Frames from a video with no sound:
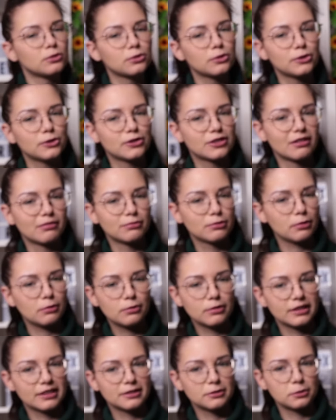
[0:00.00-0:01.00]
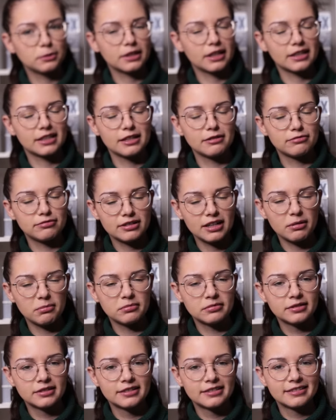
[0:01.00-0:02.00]
truc, j'aime trop les trucs avec les
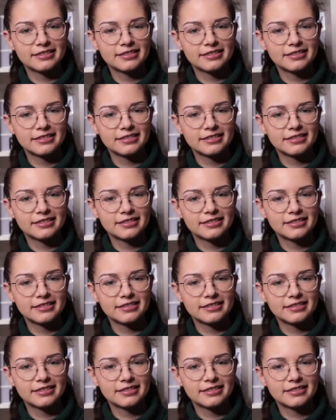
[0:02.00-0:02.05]
flammes.